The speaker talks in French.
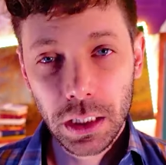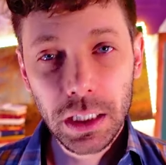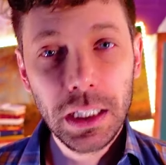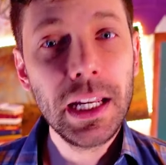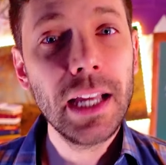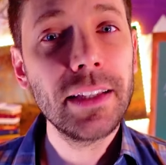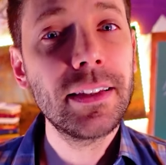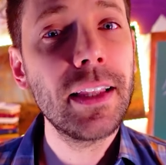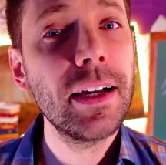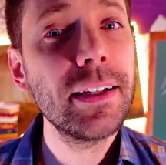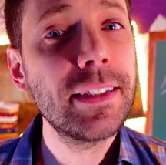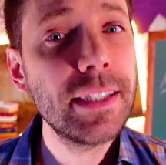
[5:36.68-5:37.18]
il
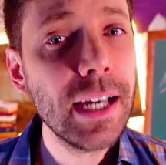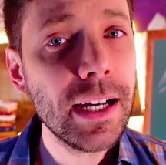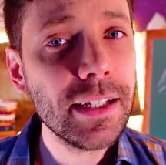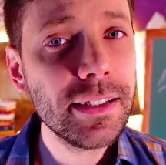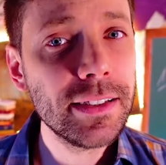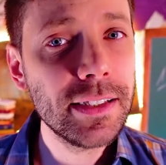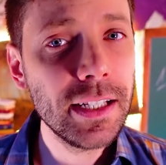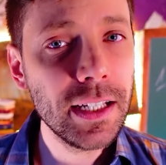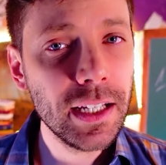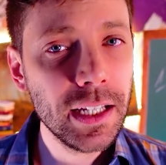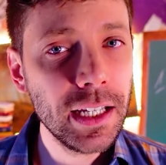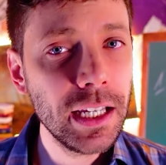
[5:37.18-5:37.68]
est
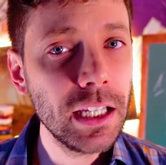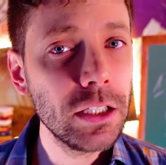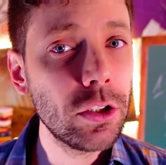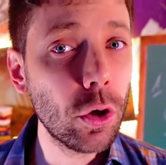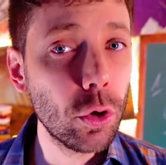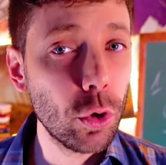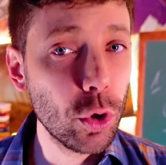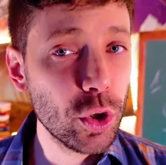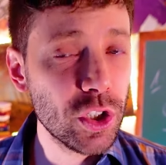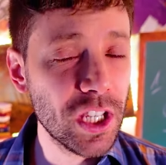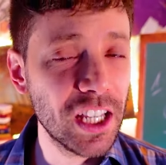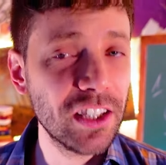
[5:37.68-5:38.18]
incarcéré dans
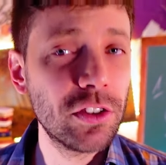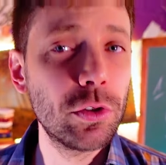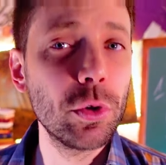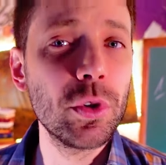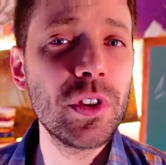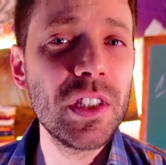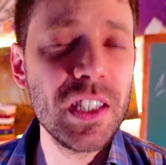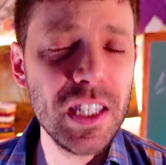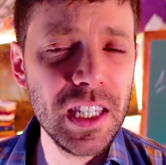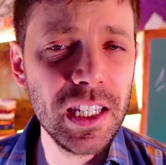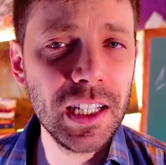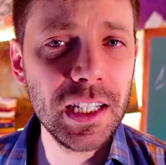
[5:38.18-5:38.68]
le château
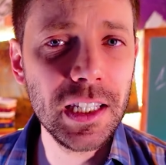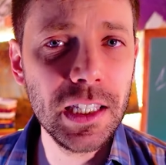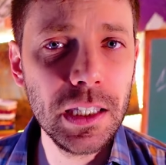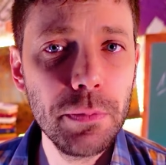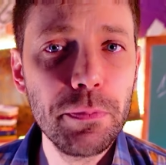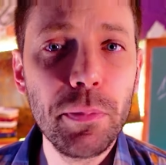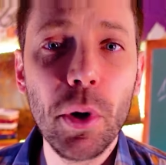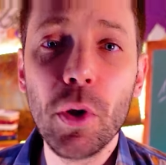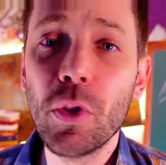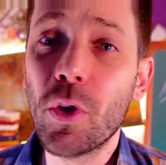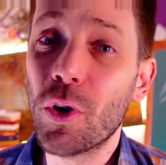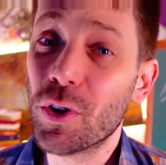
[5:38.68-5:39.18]
Thierry
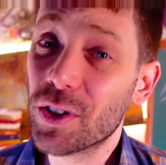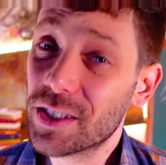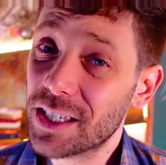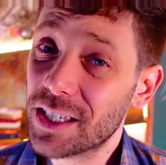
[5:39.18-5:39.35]
pendant